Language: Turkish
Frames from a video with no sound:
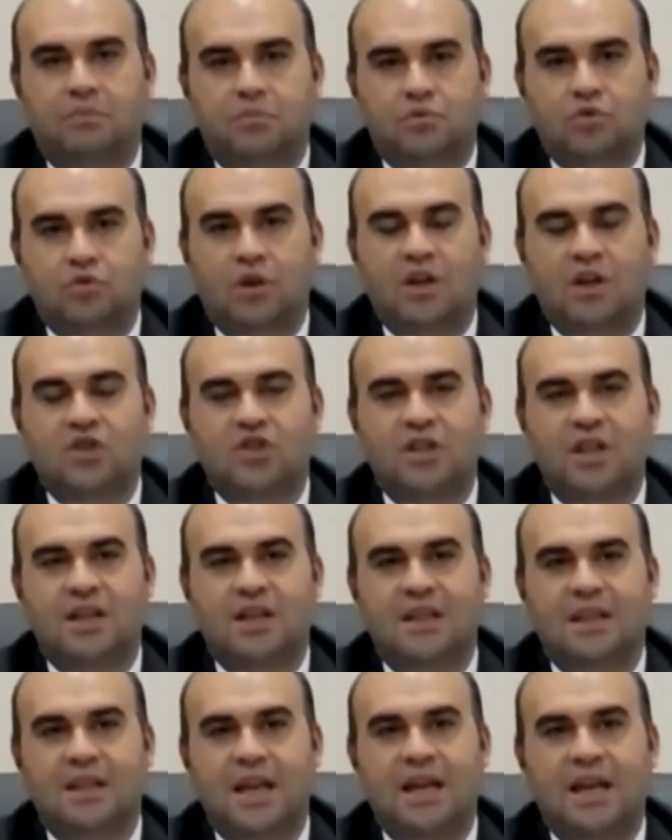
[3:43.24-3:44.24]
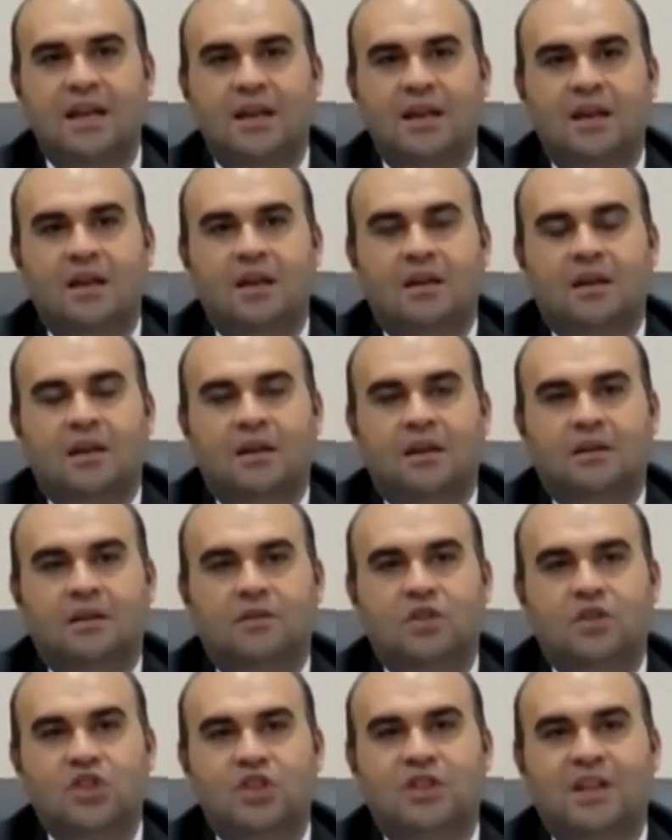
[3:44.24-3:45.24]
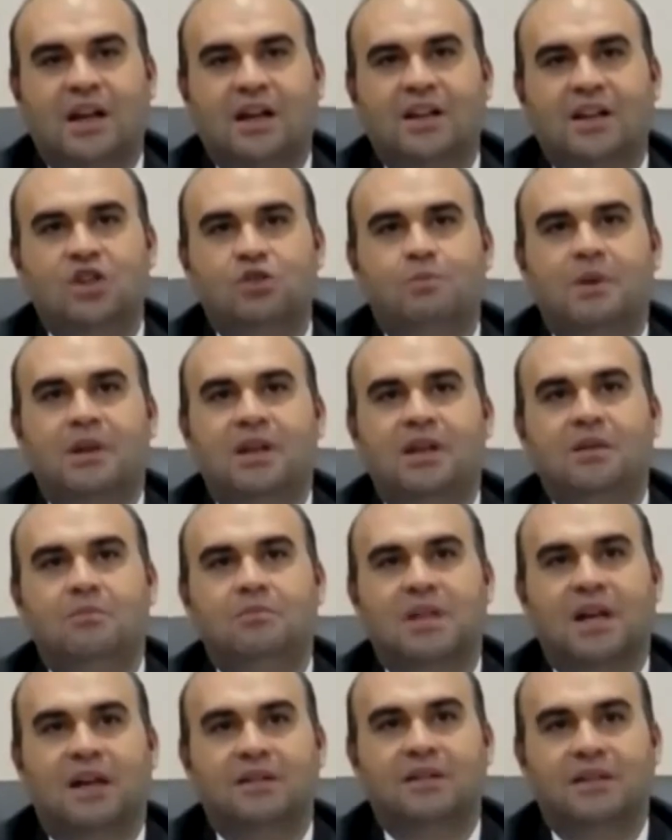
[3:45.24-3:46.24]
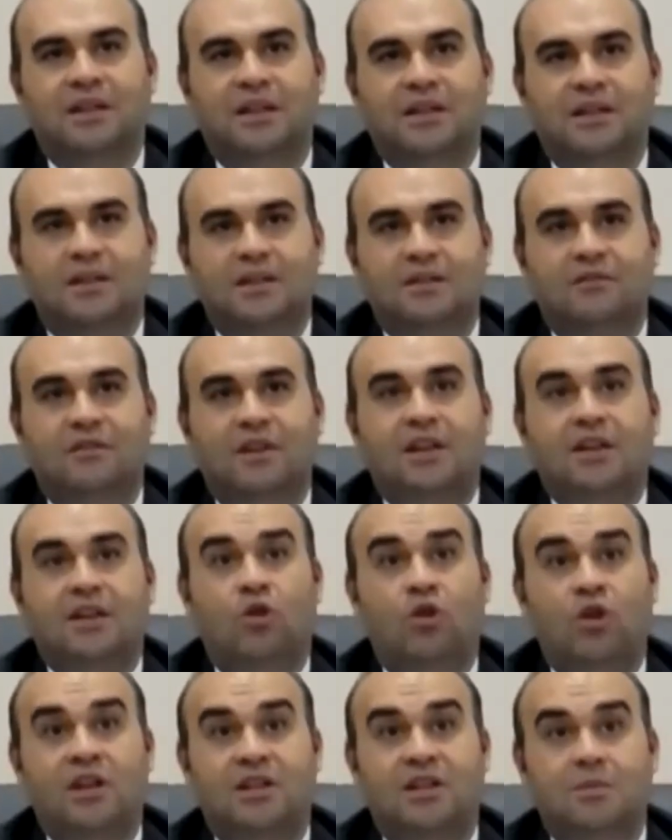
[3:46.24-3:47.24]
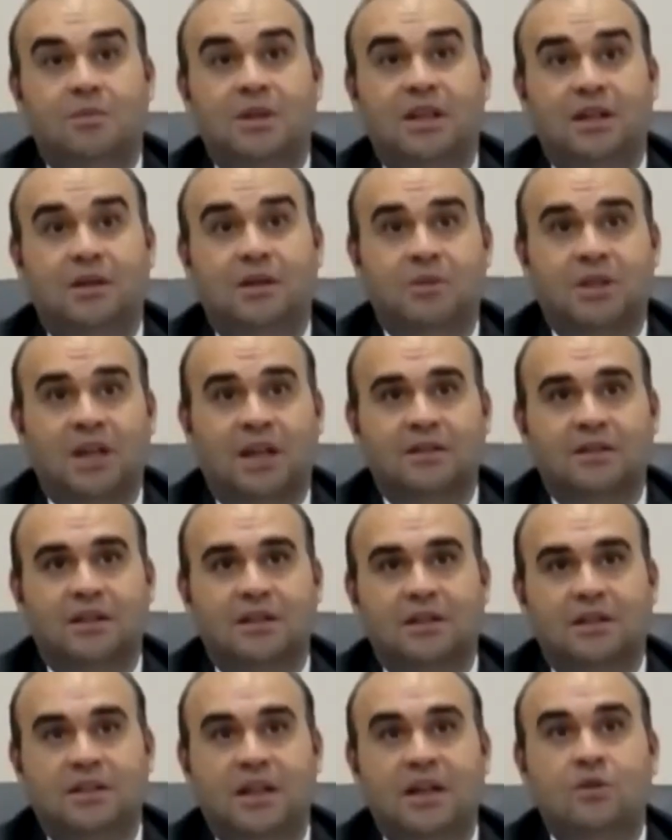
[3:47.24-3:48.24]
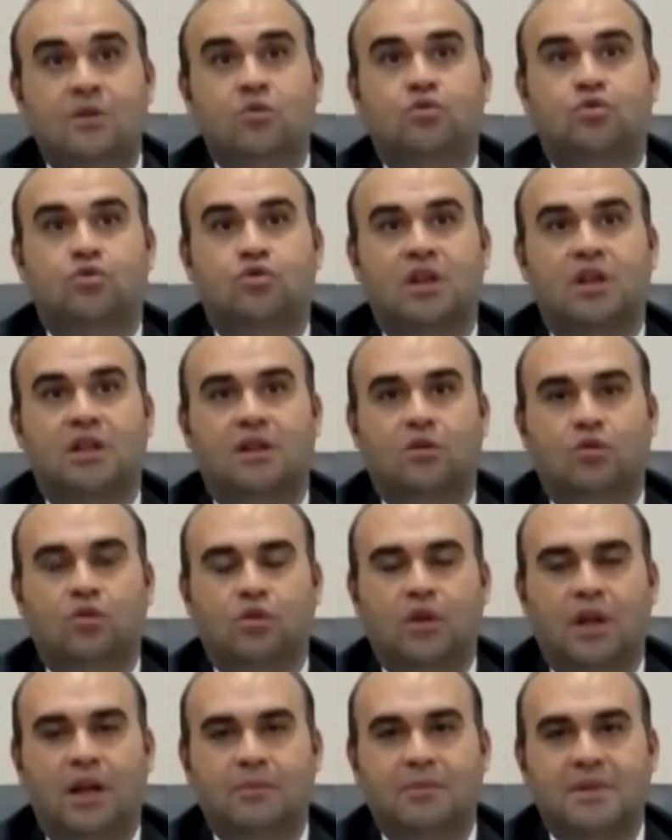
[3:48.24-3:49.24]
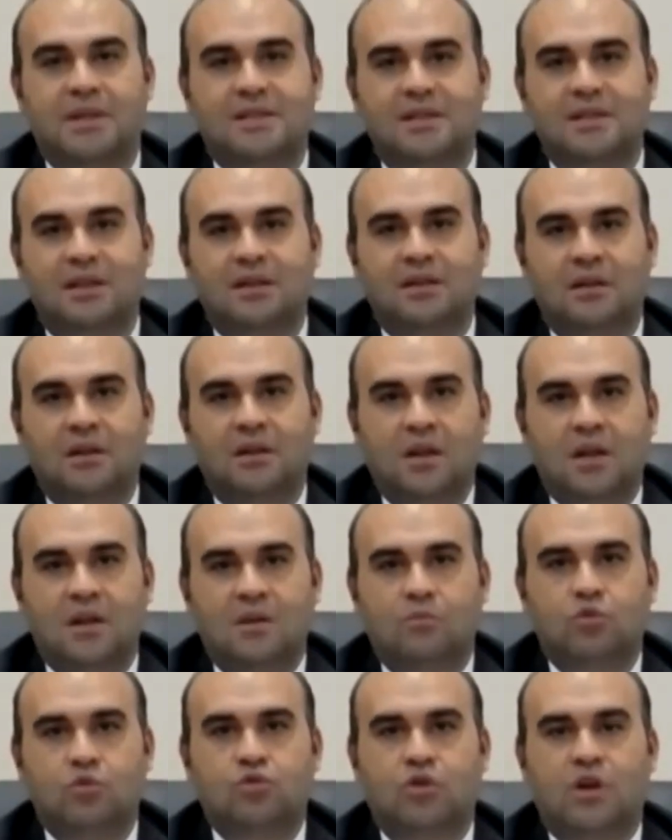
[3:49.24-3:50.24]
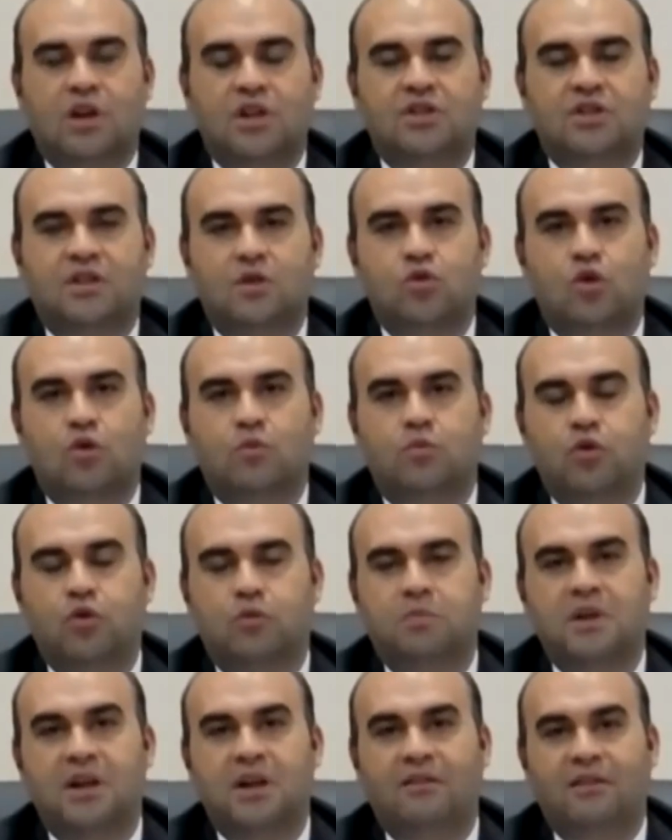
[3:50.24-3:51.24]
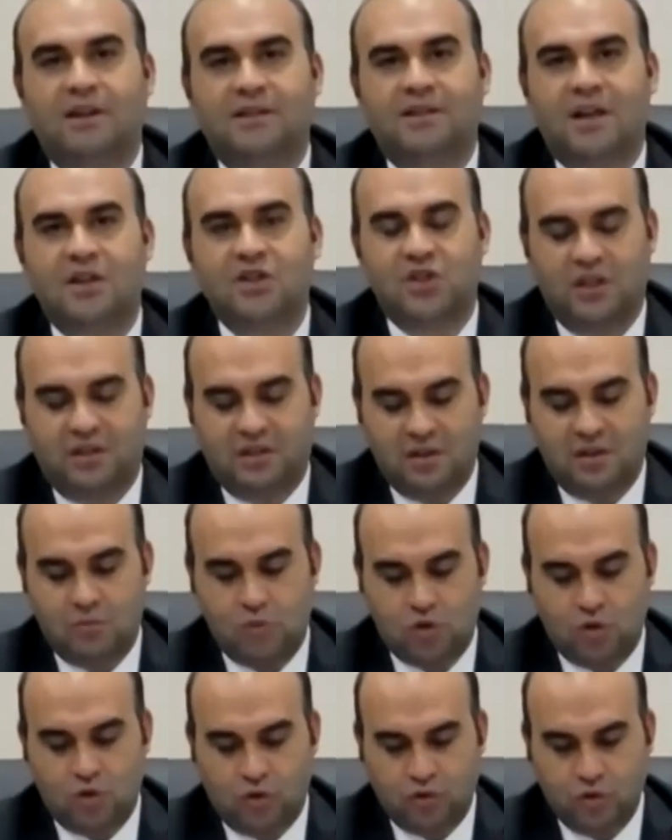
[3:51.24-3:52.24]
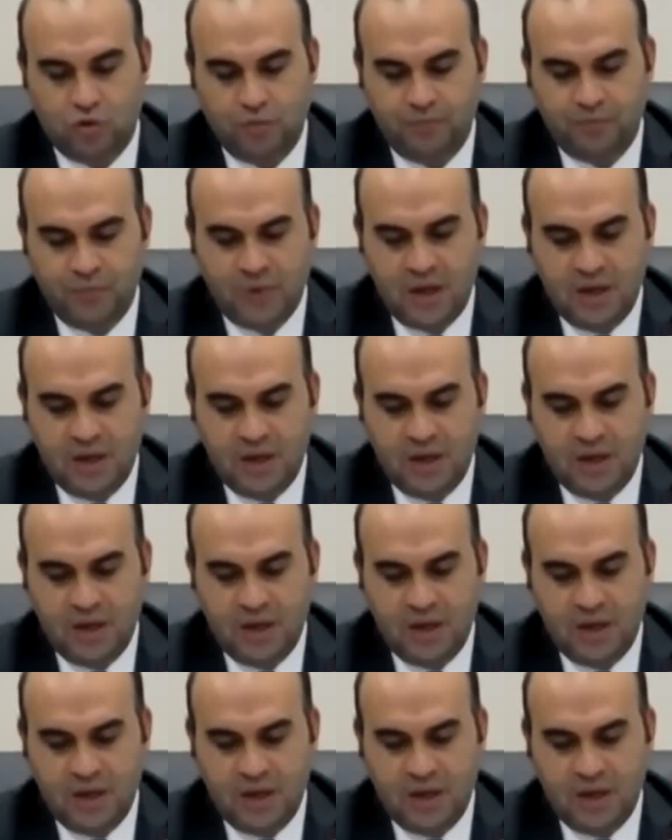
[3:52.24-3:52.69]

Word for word: süreçlerinde dijitalleşmenin imkanlarını, veri yönetiminin imkanlarını en üst düzeyde kullanması bu süreçte çok büyük bir avantaj getirmiş oldu.